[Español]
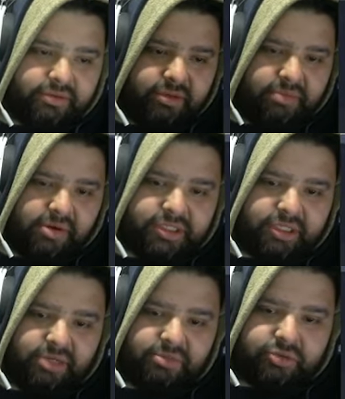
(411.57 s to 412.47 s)
Vamos a ver si
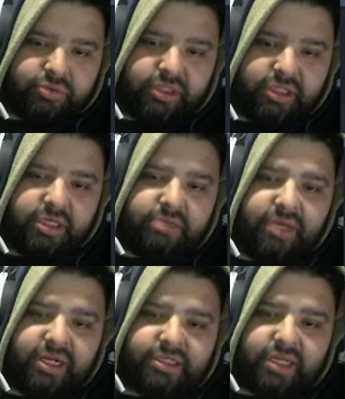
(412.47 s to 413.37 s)
tenemos suerte.
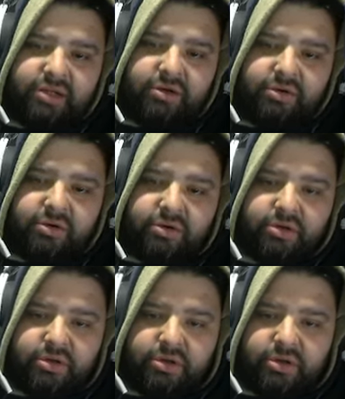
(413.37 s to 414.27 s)
Vale, salió
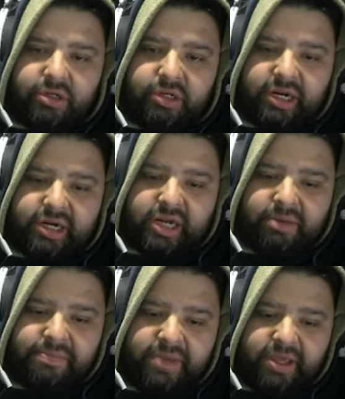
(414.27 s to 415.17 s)
la Rank
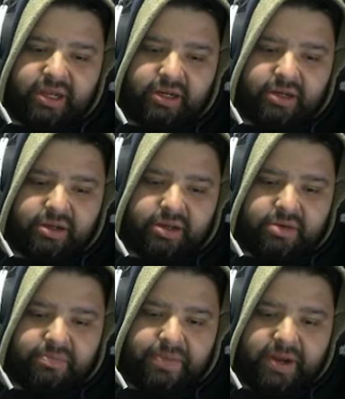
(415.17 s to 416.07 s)
Medal
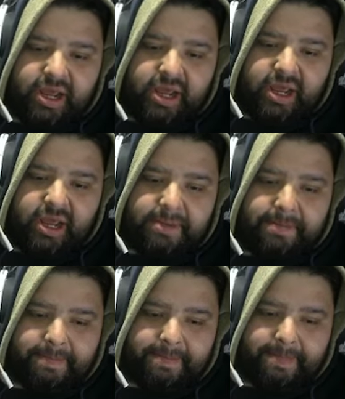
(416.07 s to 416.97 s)
para...
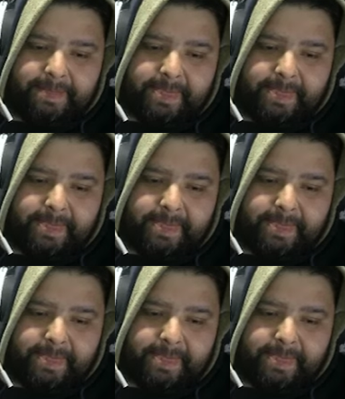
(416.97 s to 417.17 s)
Mm,